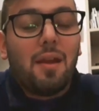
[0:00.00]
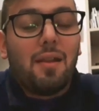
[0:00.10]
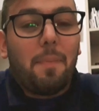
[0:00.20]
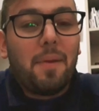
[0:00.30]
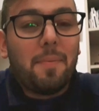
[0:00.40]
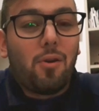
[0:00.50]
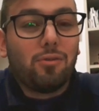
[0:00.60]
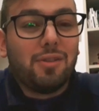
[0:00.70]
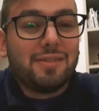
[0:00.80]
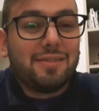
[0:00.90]
La prima
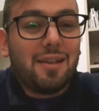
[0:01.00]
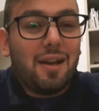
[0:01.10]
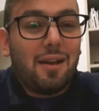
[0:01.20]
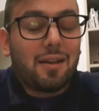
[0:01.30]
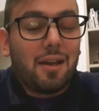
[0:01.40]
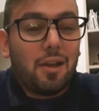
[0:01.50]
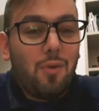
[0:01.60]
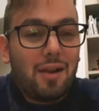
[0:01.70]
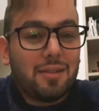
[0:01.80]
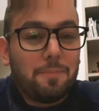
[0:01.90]
notizia che
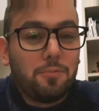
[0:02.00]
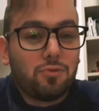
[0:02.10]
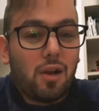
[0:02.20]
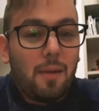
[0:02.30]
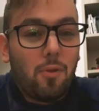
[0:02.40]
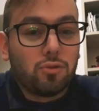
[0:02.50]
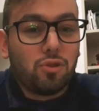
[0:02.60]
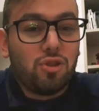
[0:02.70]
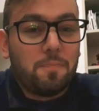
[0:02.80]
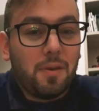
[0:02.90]
riguarda appunto la
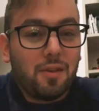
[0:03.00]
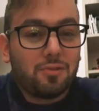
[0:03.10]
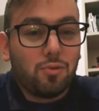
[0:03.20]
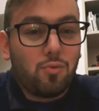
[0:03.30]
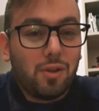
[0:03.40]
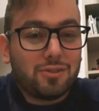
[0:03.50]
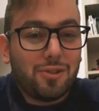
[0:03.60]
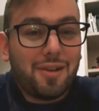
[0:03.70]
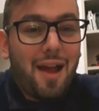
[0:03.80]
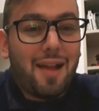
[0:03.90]
MotoGP su
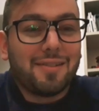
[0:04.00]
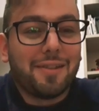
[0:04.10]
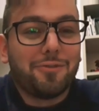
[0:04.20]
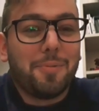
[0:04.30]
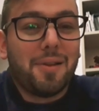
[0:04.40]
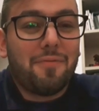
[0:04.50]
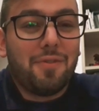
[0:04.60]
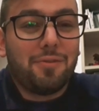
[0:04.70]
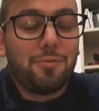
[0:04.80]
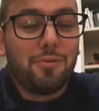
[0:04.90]
questo canale del
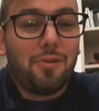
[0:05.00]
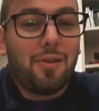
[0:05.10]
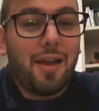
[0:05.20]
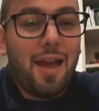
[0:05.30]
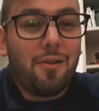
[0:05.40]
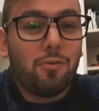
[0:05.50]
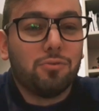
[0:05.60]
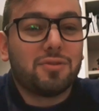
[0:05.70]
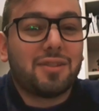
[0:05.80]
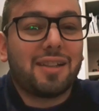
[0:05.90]
2021 è
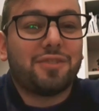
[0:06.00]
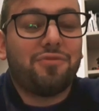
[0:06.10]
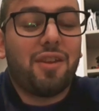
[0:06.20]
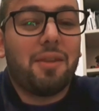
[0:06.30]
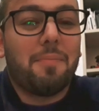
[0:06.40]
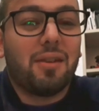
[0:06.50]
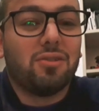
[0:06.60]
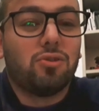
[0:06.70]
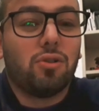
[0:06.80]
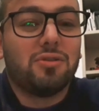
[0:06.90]
un
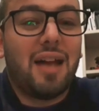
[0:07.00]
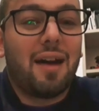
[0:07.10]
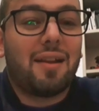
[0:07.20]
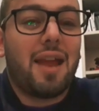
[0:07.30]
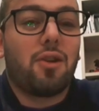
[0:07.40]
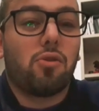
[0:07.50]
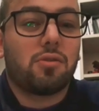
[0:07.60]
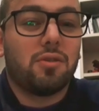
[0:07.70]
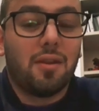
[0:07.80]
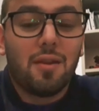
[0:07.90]
trasferimento da
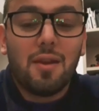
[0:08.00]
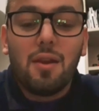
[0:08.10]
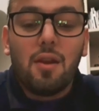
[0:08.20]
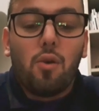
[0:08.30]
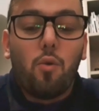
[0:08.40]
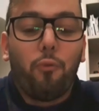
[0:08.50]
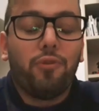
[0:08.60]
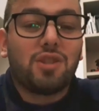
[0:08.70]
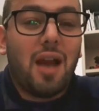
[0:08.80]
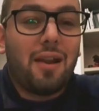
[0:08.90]
record.
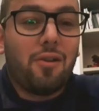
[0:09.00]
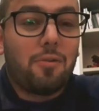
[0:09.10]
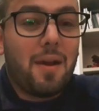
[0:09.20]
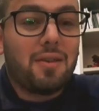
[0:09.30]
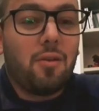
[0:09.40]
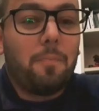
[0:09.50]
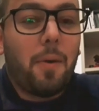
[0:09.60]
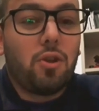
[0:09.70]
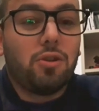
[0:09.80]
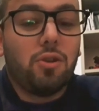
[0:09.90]
Ufficiale ormai da un
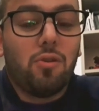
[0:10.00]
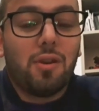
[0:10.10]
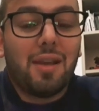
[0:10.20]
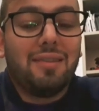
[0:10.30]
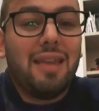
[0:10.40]
paio di ore,